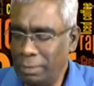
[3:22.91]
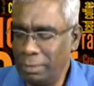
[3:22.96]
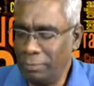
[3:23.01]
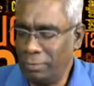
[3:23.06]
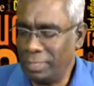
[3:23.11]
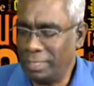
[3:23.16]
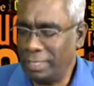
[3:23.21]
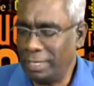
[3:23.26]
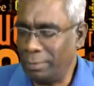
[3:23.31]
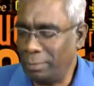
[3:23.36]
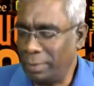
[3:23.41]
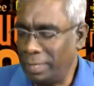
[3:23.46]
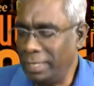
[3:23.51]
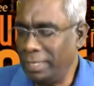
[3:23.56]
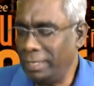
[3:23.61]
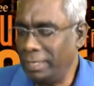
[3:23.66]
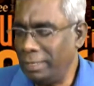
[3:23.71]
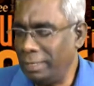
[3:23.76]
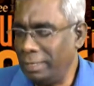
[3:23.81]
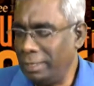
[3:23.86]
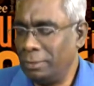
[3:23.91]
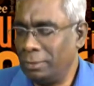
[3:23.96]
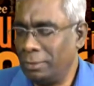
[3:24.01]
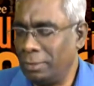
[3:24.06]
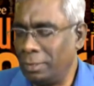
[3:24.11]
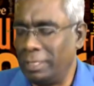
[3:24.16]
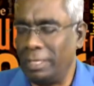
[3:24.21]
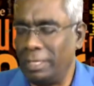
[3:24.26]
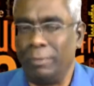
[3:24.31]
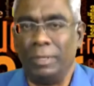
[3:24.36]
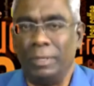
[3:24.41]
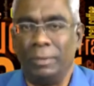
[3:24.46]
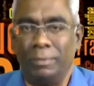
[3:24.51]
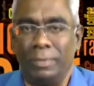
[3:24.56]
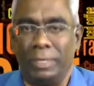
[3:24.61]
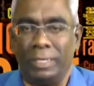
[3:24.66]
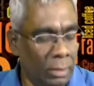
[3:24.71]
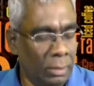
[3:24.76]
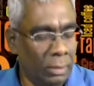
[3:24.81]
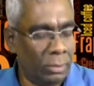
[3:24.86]
இன்வெஸ்டிகேட் பண்ணி சொல்லட்டுமே
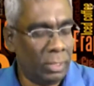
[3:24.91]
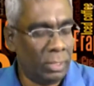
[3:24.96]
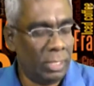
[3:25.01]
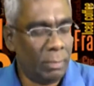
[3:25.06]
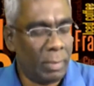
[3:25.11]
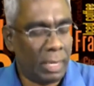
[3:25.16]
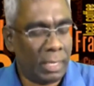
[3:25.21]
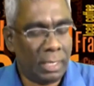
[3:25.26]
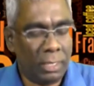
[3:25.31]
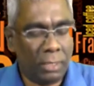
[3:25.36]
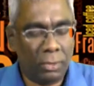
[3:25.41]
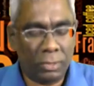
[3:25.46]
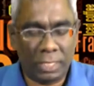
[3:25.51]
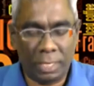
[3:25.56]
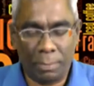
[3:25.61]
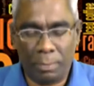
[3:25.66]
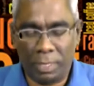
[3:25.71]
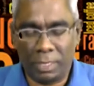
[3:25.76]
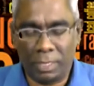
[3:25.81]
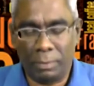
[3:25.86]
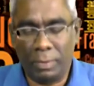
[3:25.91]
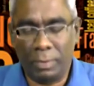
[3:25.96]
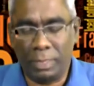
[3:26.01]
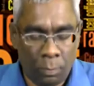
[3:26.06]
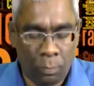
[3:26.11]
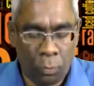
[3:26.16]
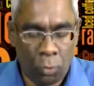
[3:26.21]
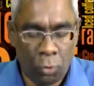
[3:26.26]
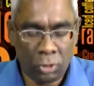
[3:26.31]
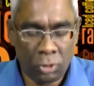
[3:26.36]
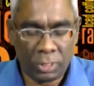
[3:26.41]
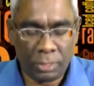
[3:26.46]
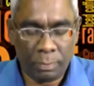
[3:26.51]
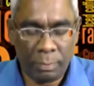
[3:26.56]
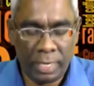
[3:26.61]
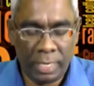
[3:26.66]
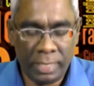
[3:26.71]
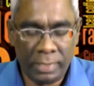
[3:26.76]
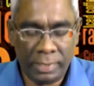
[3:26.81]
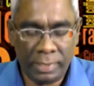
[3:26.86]
பிறகு தொடர்ந்து மக்கள் வசதி பார்த்தோம்னா போஸ்ட்
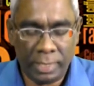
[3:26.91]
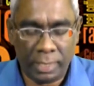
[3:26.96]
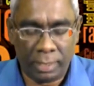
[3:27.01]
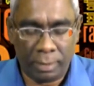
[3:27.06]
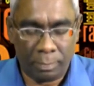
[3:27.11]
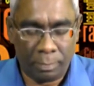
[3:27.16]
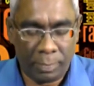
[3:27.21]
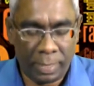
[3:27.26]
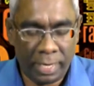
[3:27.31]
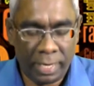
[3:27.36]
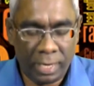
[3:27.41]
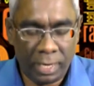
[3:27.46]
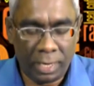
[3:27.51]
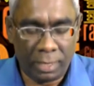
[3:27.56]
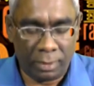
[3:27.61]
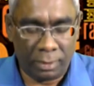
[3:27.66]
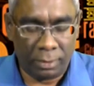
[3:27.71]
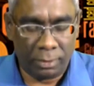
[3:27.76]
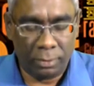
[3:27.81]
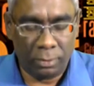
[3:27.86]
மலேசியா பெயரால்